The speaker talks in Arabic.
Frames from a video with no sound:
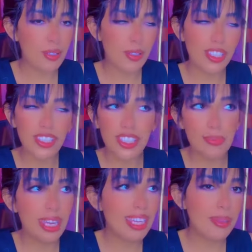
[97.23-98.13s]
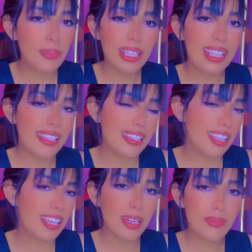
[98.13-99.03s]
الاجتماعي مثل
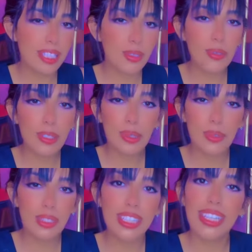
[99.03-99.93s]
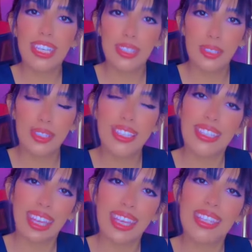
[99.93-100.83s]
الانستغرام سيكوكي بيوتي
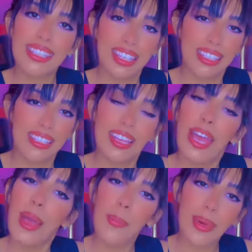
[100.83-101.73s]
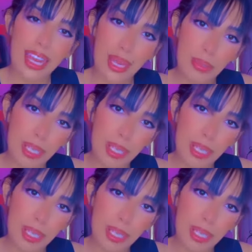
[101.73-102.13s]
14 تيرت مرحبا